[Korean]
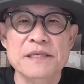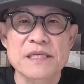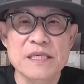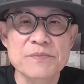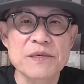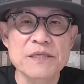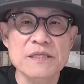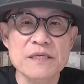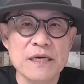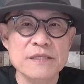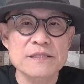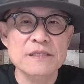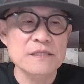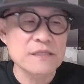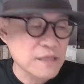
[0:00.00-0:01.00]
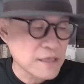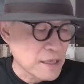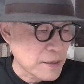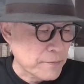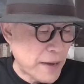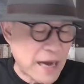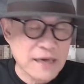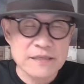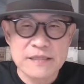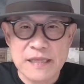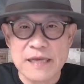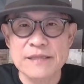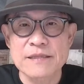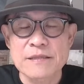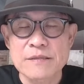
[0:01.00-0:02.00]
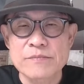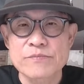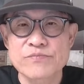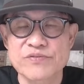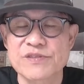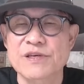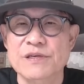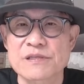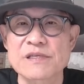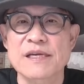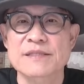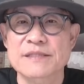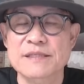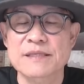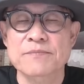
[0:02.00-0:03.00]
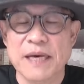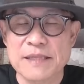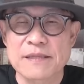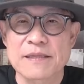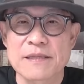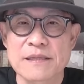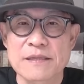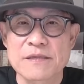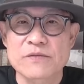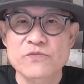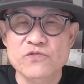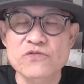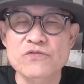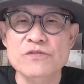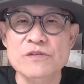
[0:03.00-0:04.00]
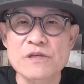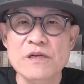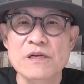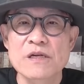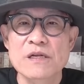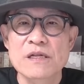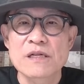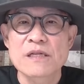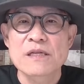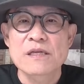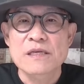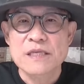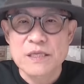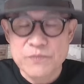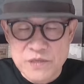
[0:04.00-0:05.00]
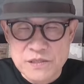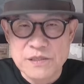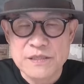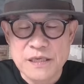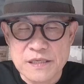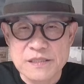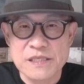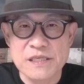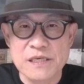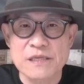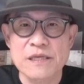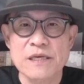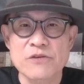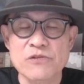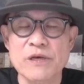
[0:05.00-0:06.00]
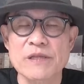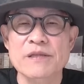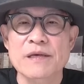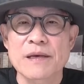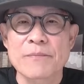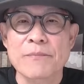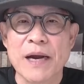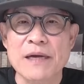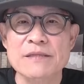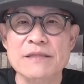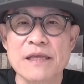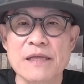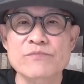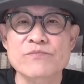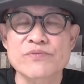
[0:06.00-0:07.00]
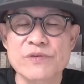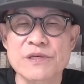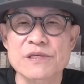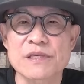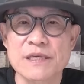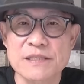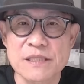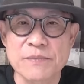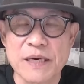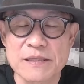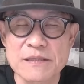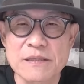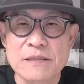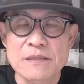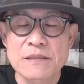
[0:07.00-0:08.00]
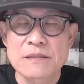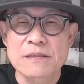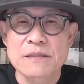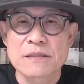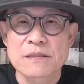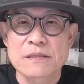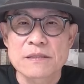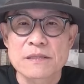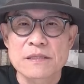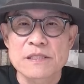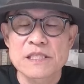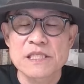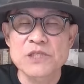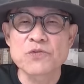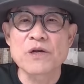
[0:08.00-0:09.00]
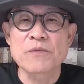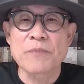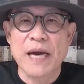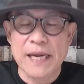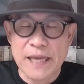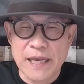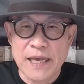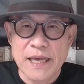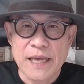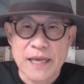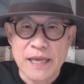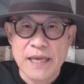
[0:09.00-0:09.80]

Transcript: 이번까지는 방탄 부결을 했지만 누구를 김건희 여사를 지켜내기 위한 방탄 부결을 했지만 10월 말에